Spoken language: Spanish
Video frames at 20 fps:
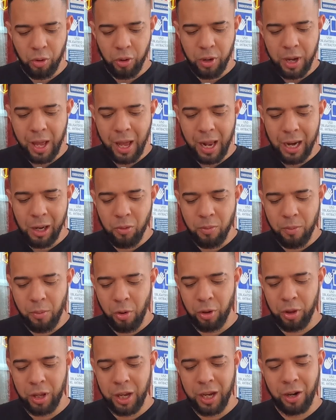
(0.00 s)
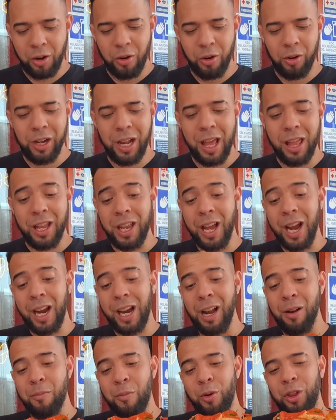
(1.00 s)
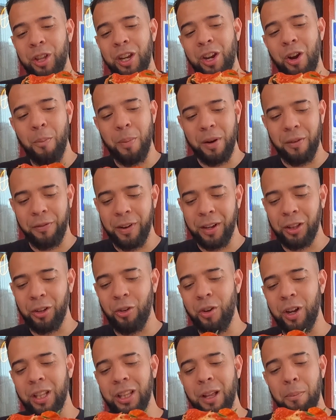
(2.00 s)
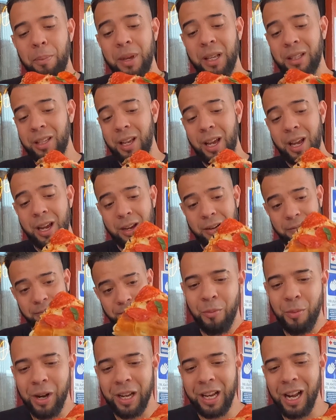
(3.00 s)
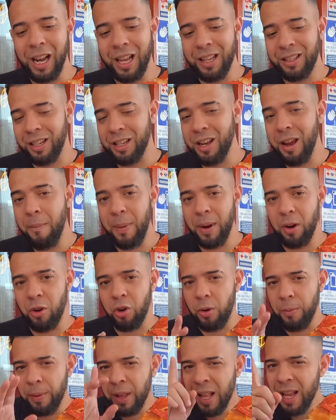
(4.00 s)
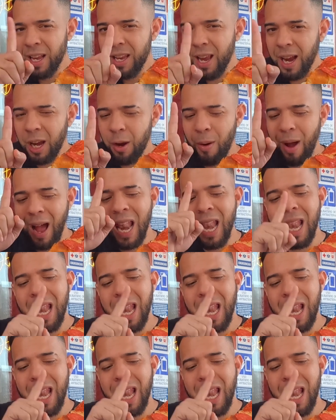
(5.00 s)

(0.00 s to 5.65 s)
Yo voy a darle un mordisco. Les diría que el mordisco perfecto con esta pizza es como el que les enseñé, pero no. Y aquí va.